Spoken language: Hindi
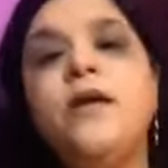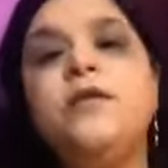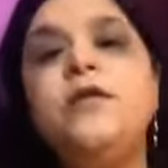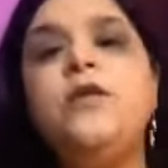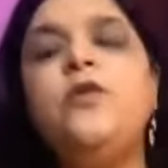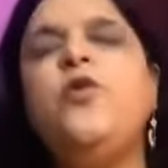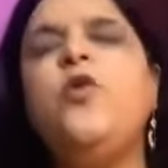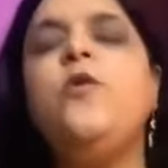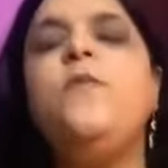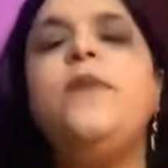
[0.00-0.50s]

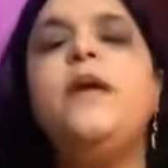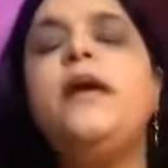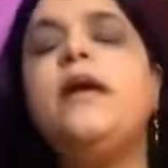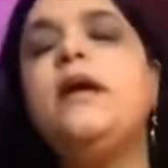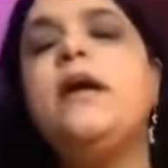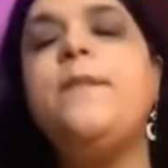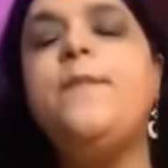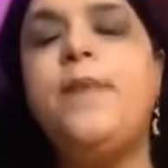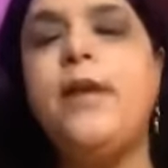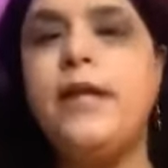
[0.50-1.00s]
जिनको भी
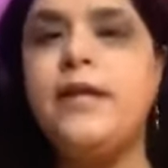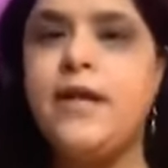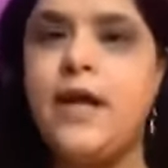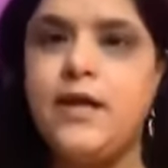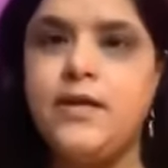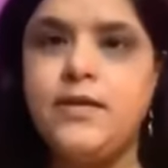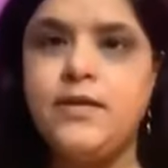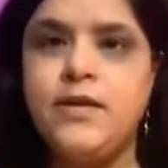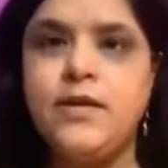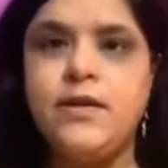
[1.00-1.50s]
कपड़े
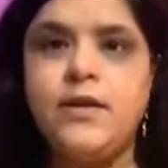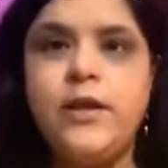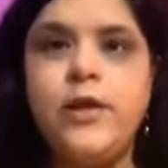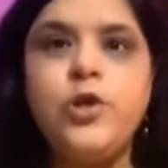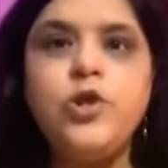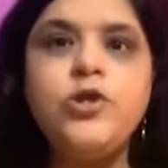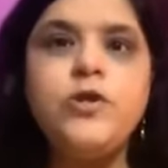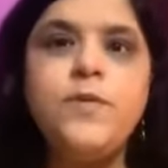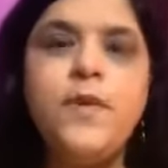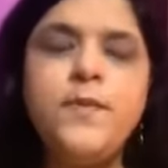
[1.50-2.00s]
दान करते
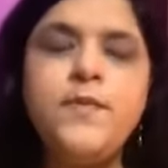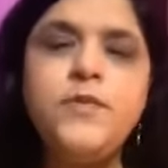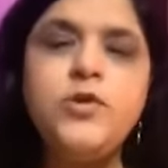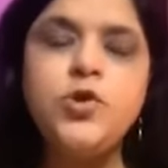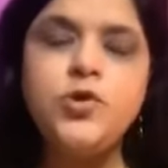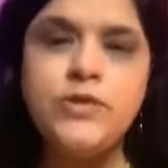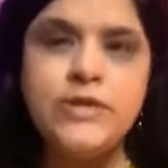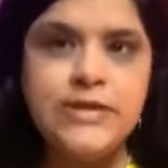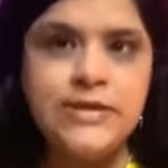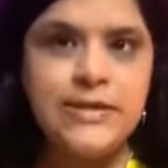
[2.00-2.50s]
हैं तो जब हम
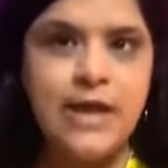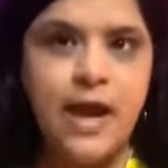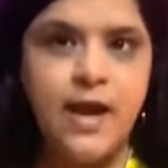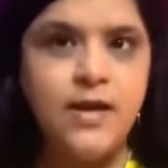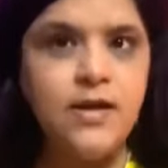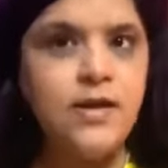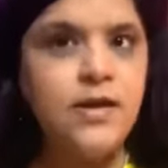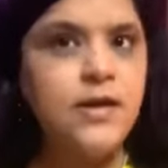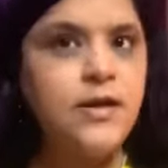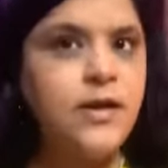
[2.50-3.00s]
जो चीज़
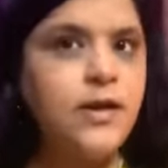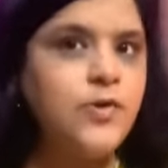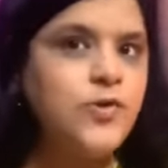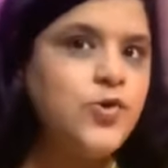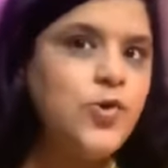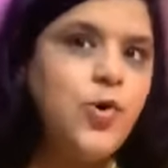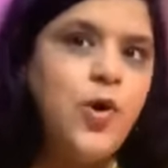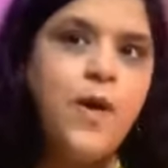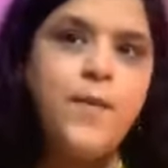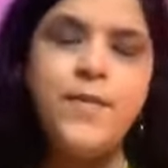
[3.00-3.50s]
दान कर रहे हैं
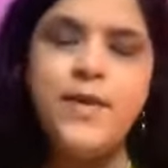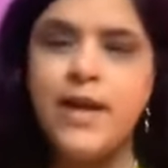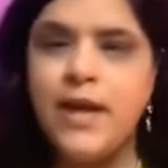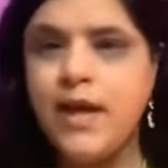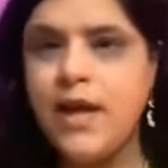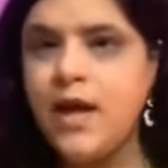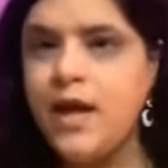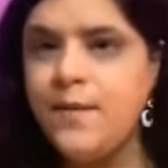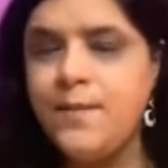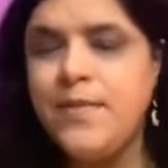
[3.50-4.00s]
उसको हम
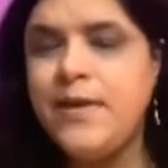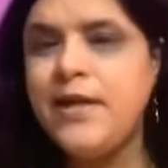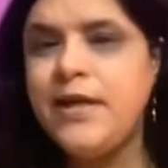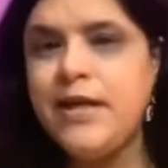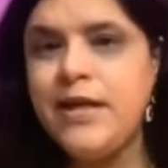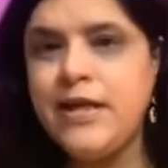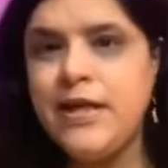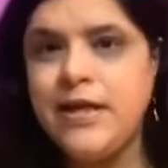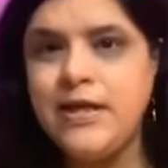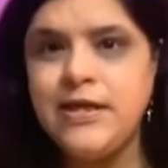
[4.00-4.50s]
नया अपने
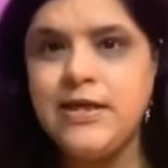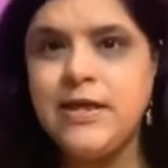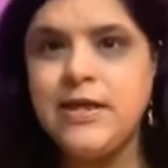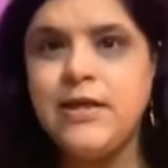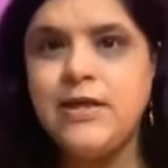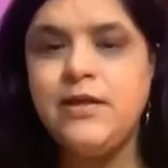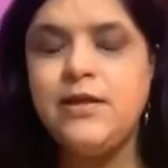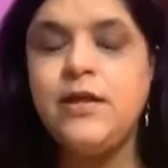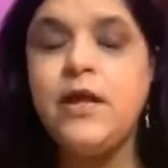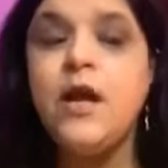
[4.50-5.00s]
लिए नहीं
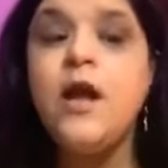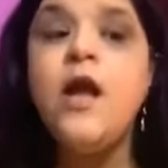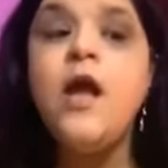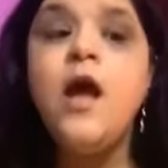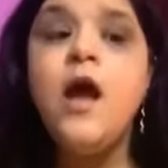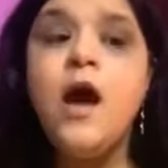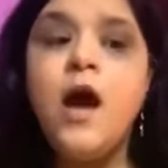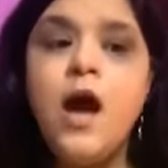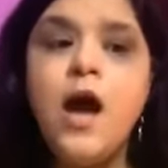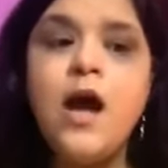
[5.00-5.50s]
खरीदते हैं
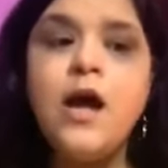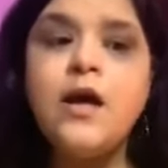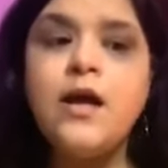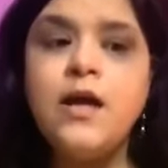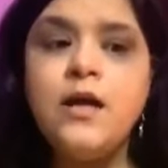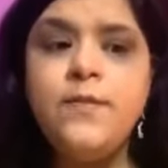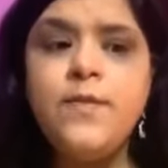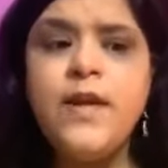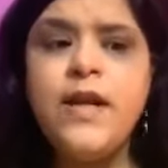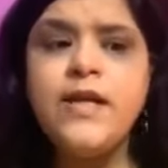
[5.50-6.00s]
हाँ
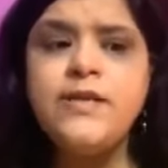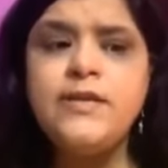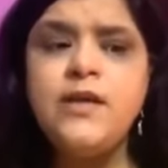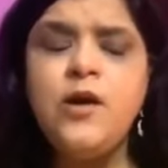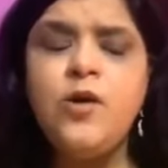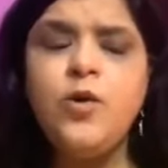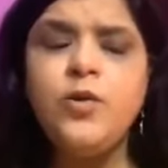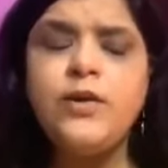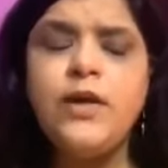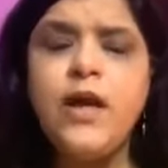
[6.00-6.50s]
कई बार ऐसा
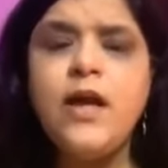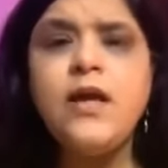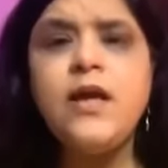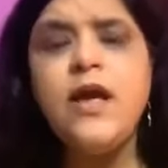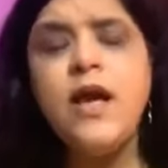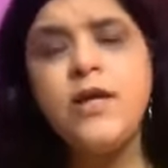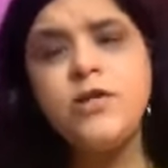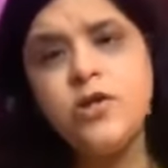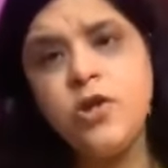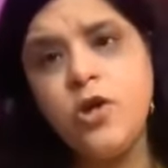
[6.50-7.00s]
होता है
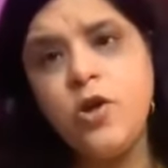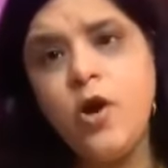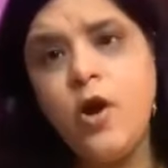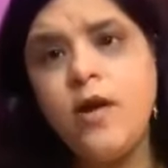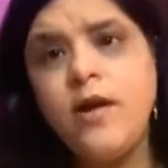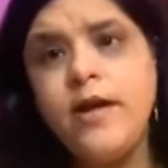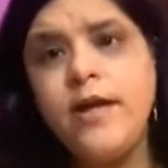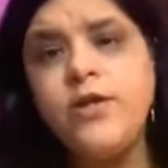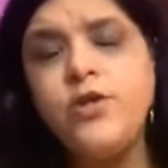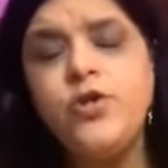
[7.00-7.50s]
कि आजकल
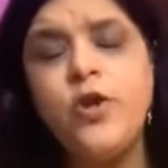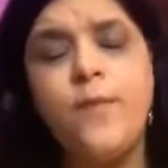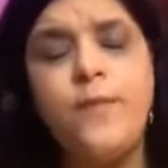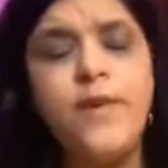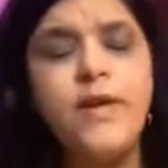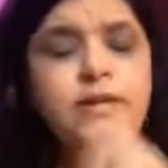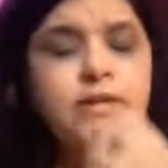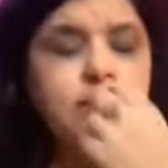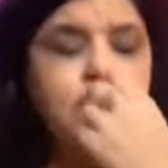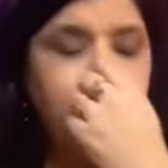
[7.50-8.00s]
ऑनलाइन
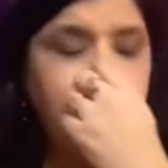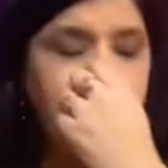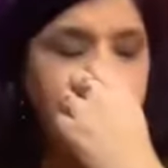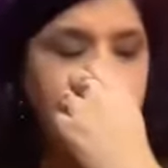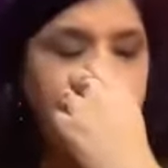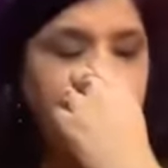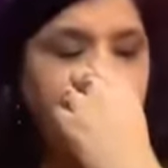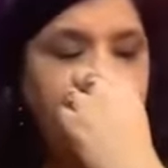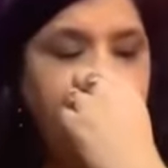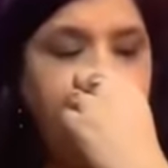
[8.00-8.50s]
शॉपिंग चल
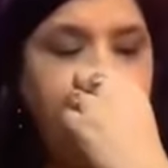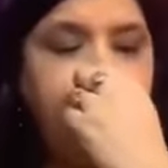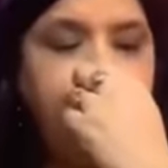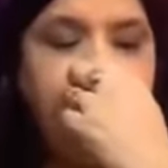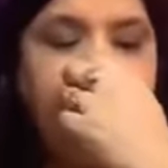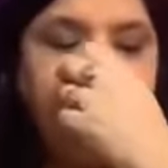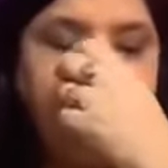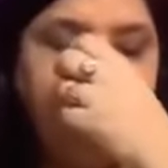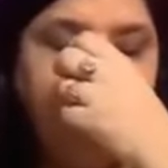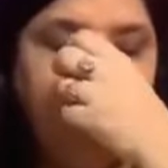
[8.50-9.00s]
रही है मैं
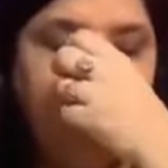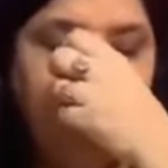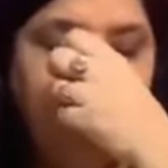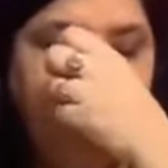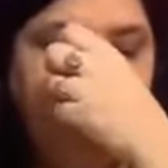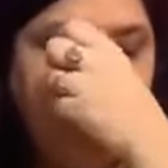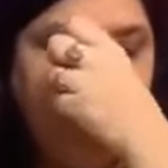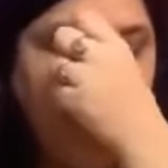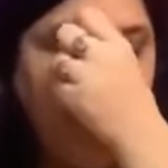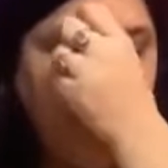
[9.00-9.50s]
प्रैक्टिकल
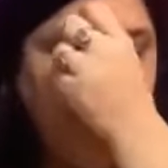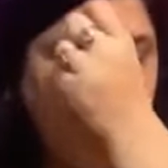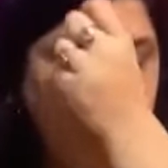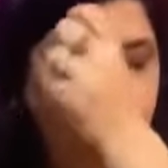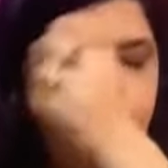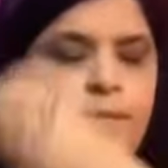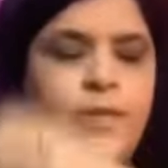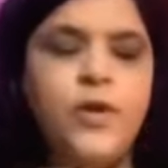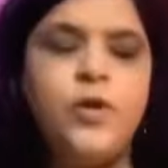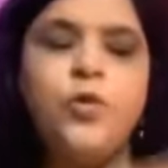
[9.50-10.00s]
बात करती
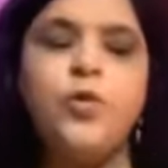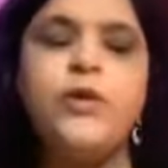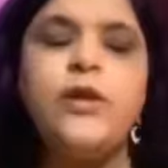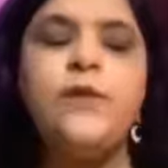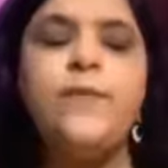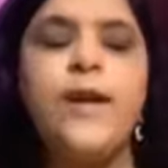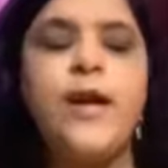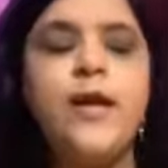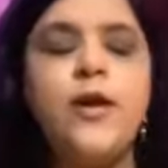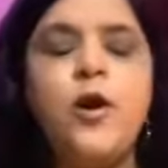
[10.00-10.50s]
हूँ आपने दो
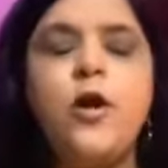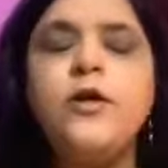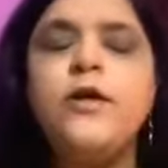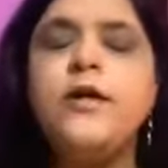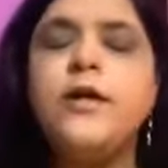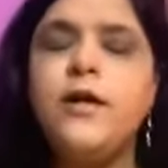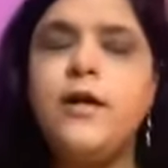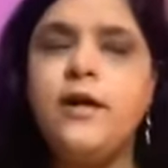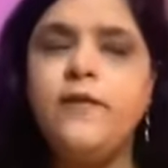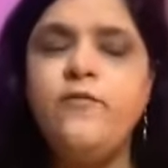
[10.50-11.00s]
दिन पहले
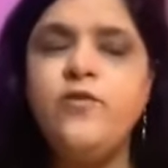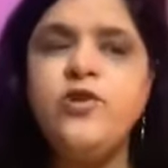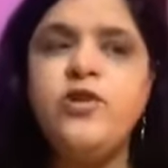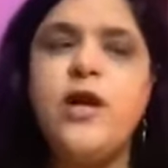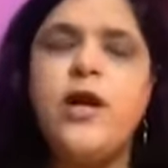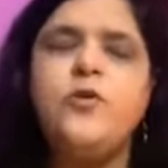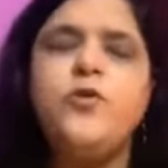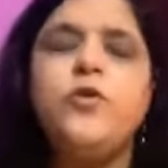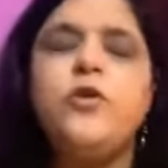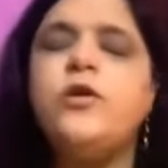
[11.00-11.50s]
ऑर्डर करा वो
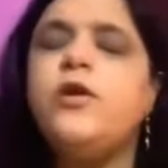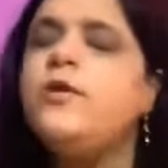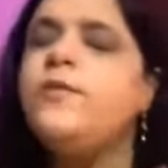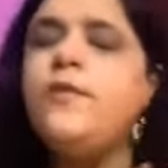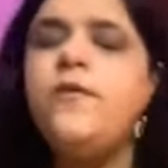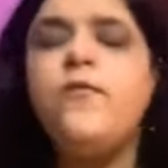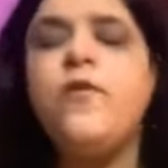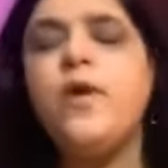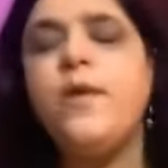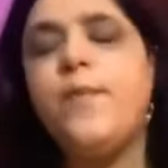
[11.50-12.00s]
श्राद्धों के दिन
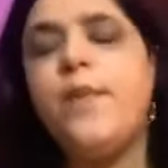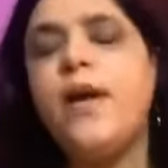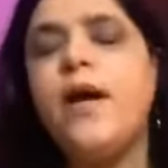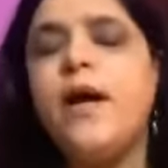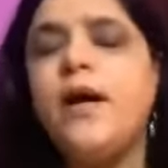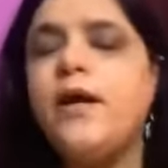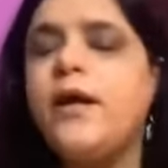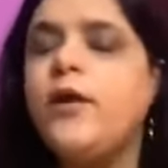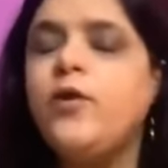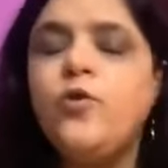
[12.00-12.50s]
में वो कपड़ा
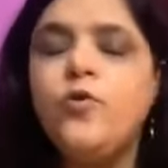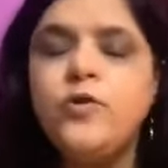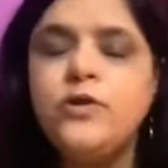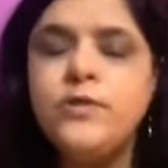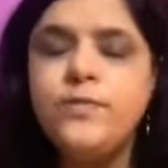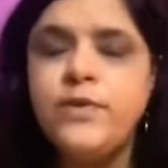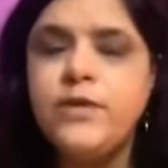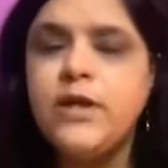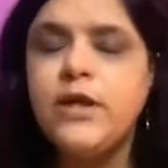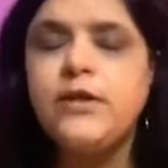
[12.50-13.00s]
आ गया तो
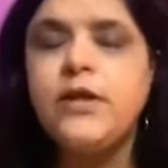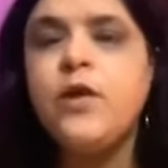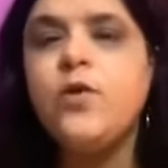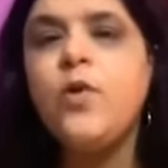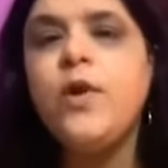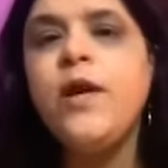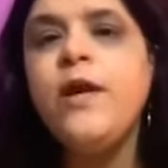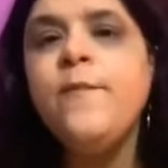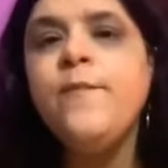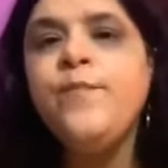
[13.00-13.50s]
उसमें ज़्यादा
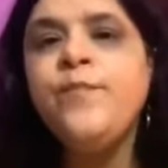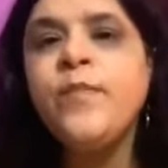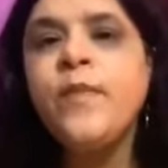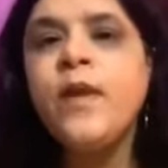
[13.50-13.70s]
कोई